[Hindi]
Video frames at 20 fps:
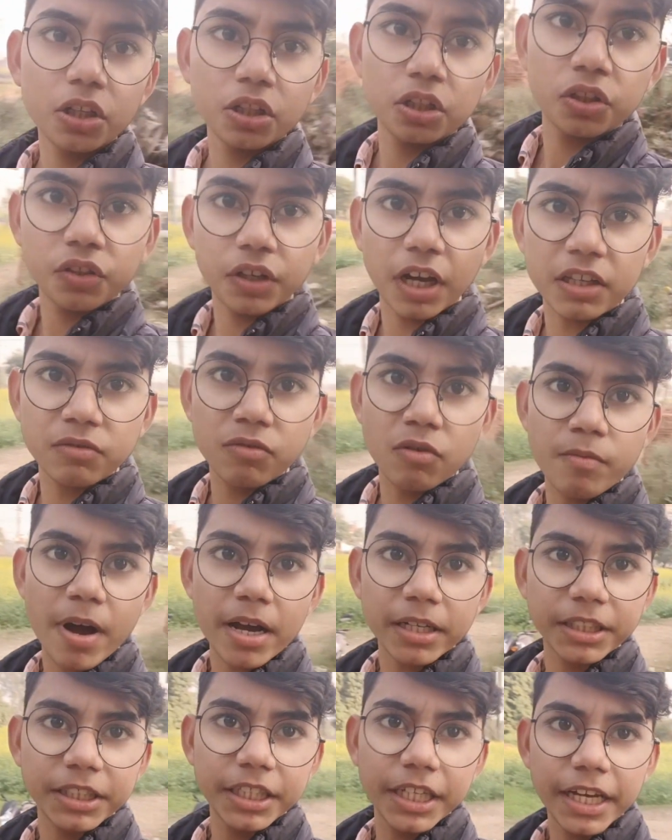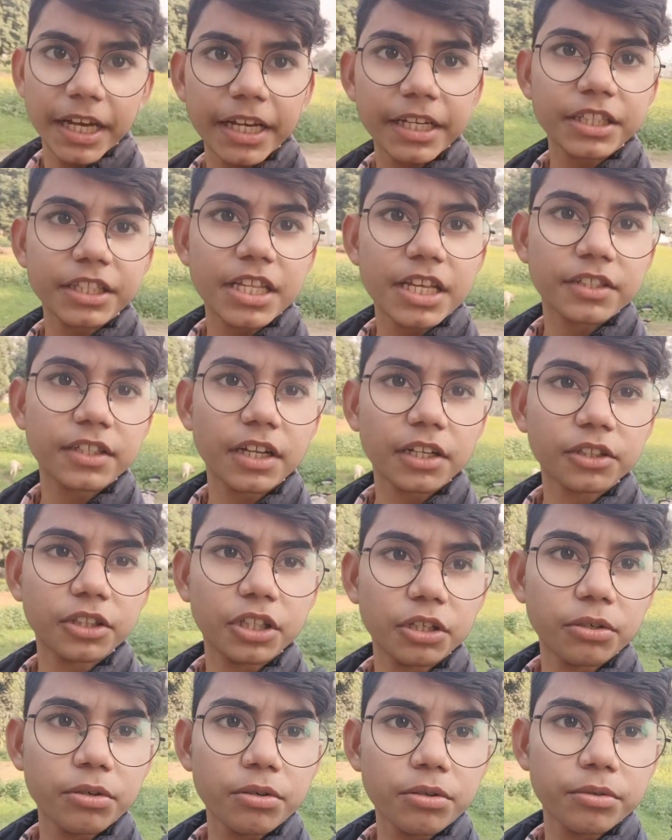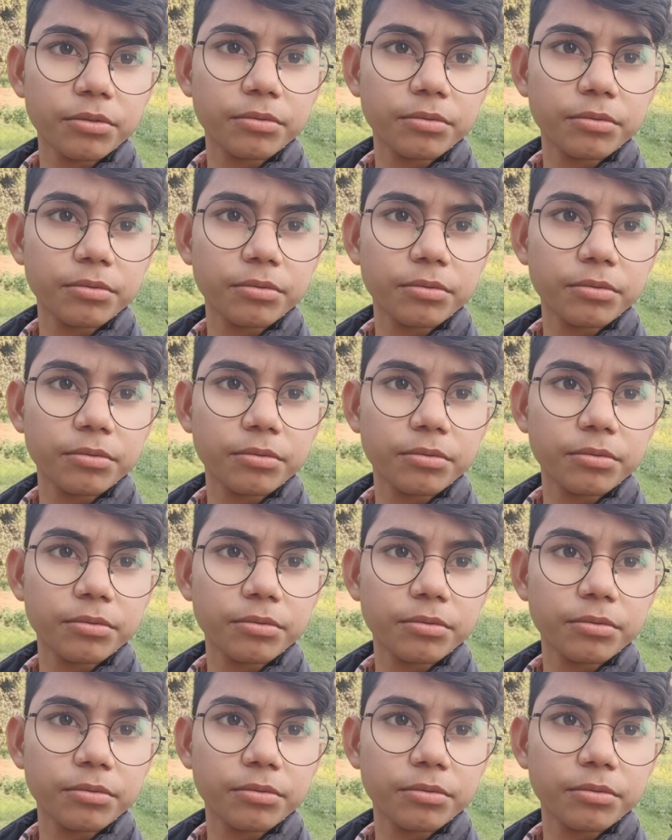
तो गाइज वो बाग ये है ये देख सकते हो